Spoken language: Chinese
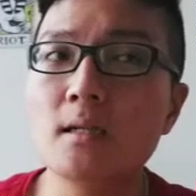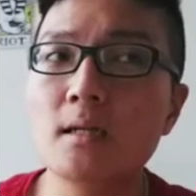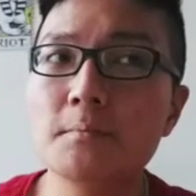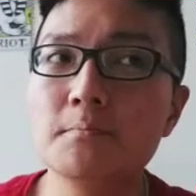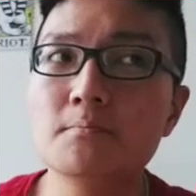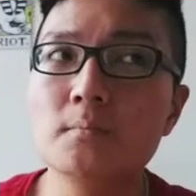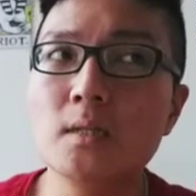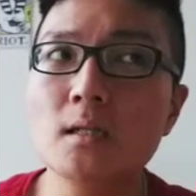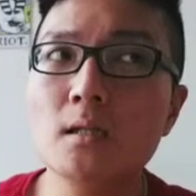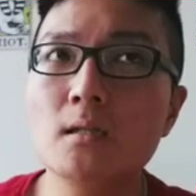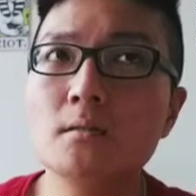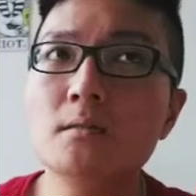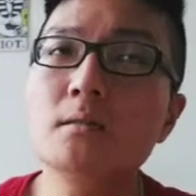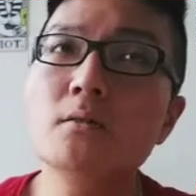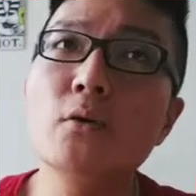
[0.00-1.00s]
嗯，那个
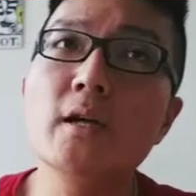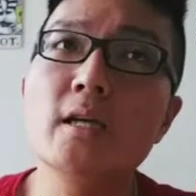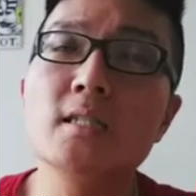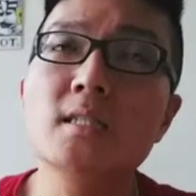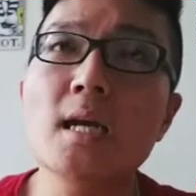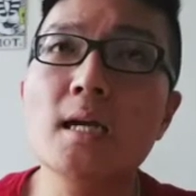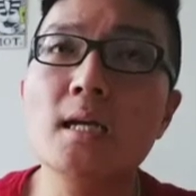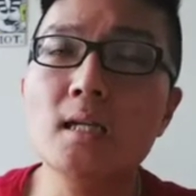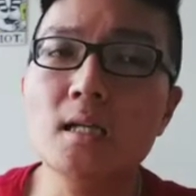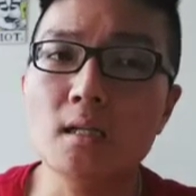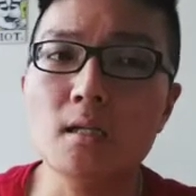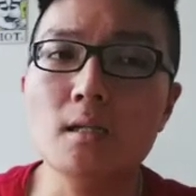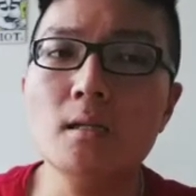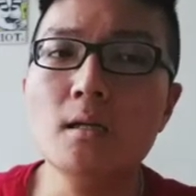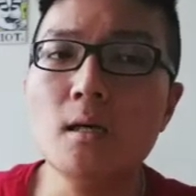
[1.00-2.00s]
日月山
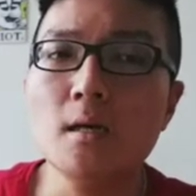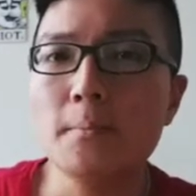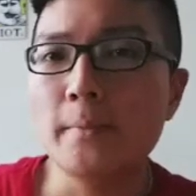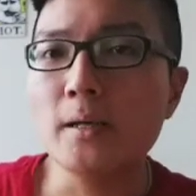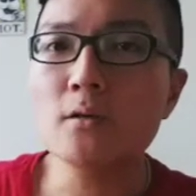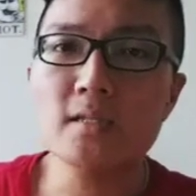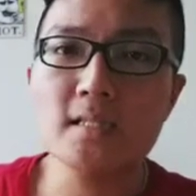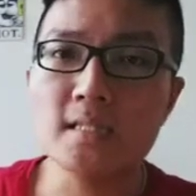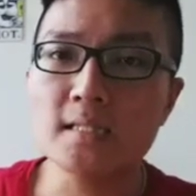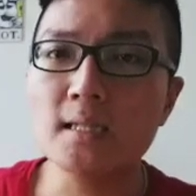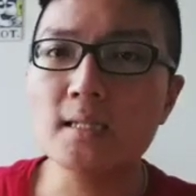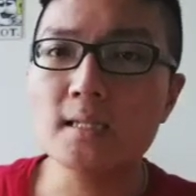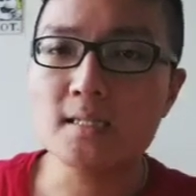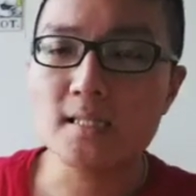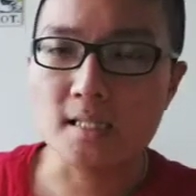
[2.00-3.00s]
河没有其
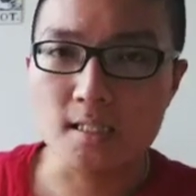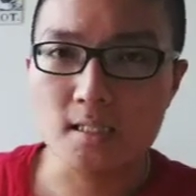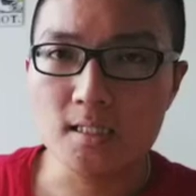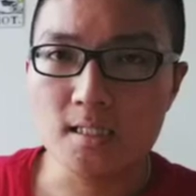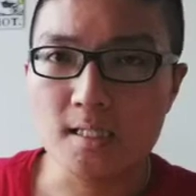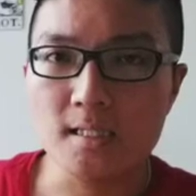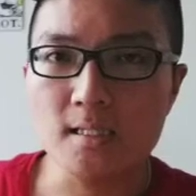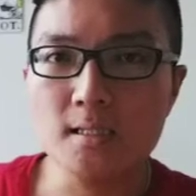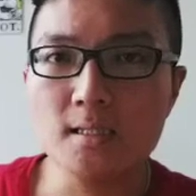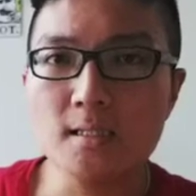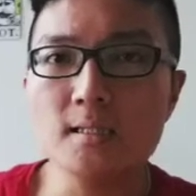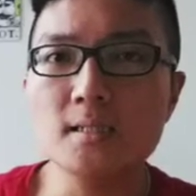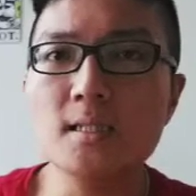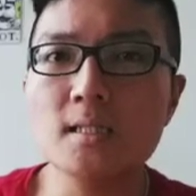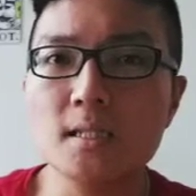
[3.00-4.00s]
他的行星
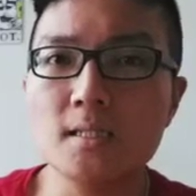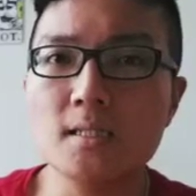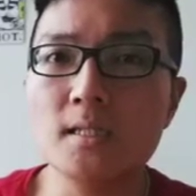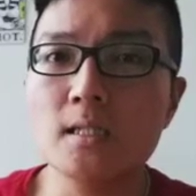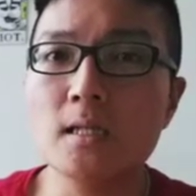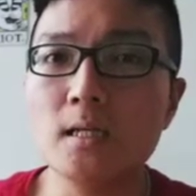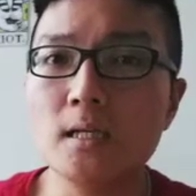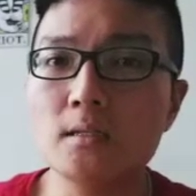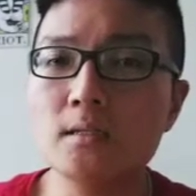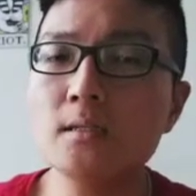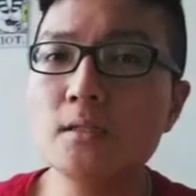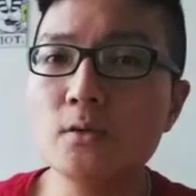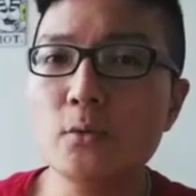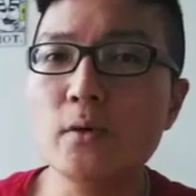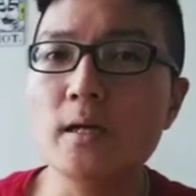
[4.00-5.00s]
跟这个一
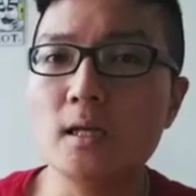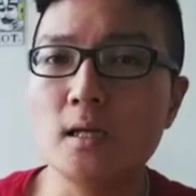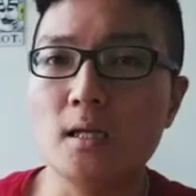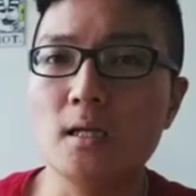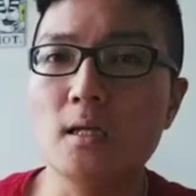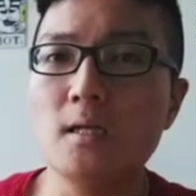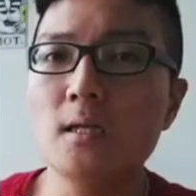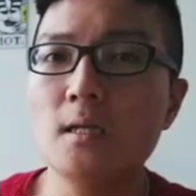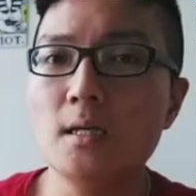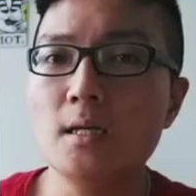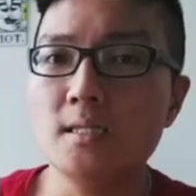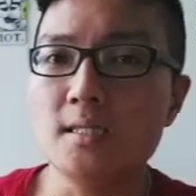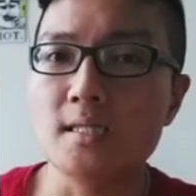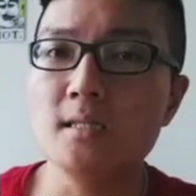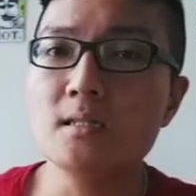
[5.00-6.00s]
日月河
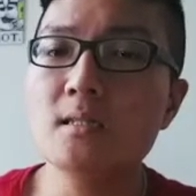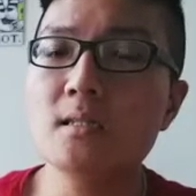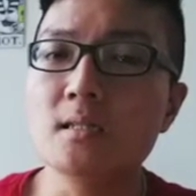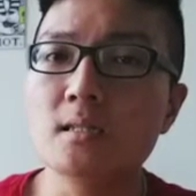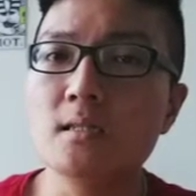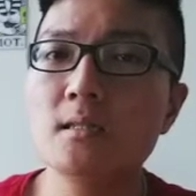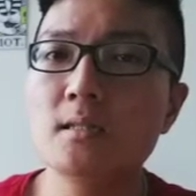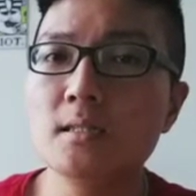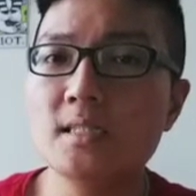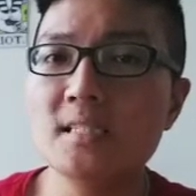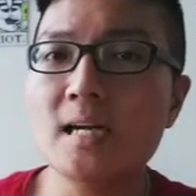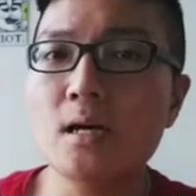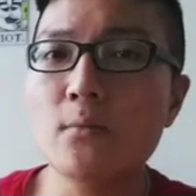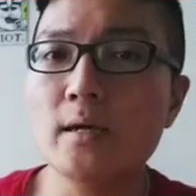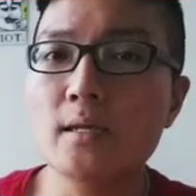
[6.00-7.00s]
形成
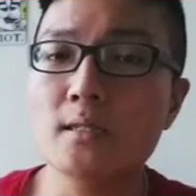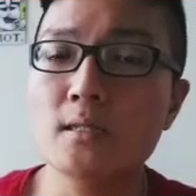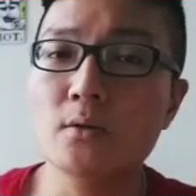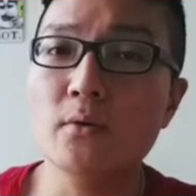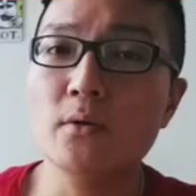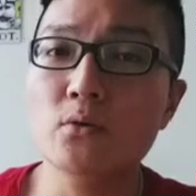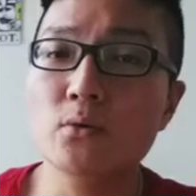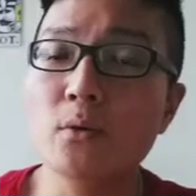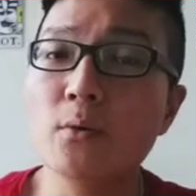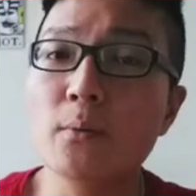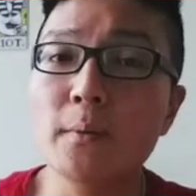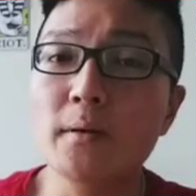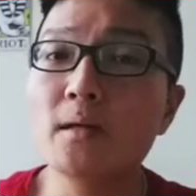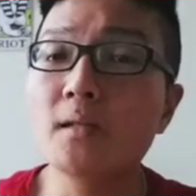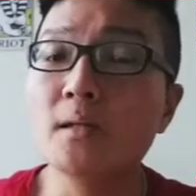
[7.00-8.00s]
相位，所所以我
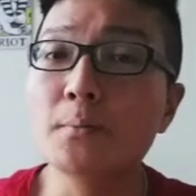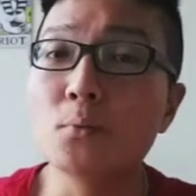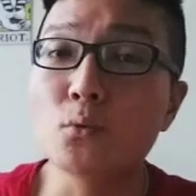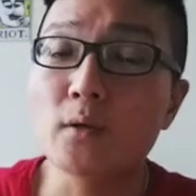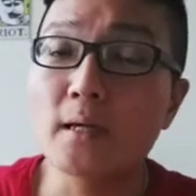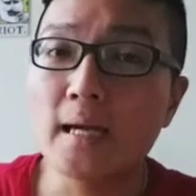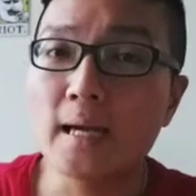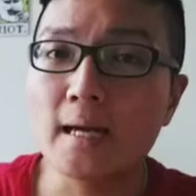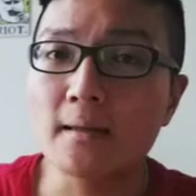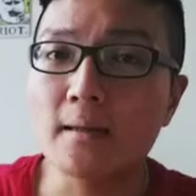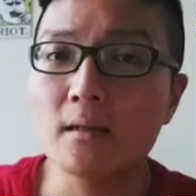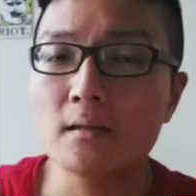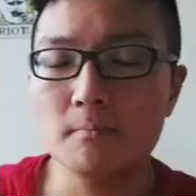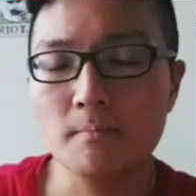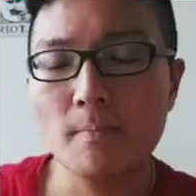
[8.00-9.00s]
们可以不
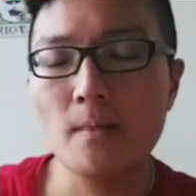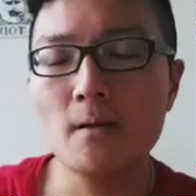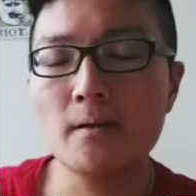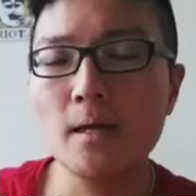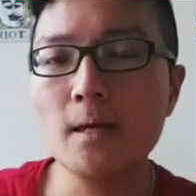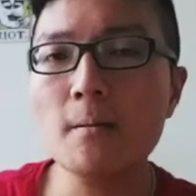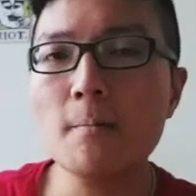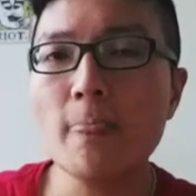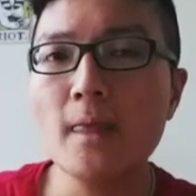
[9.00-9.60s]
看，OK。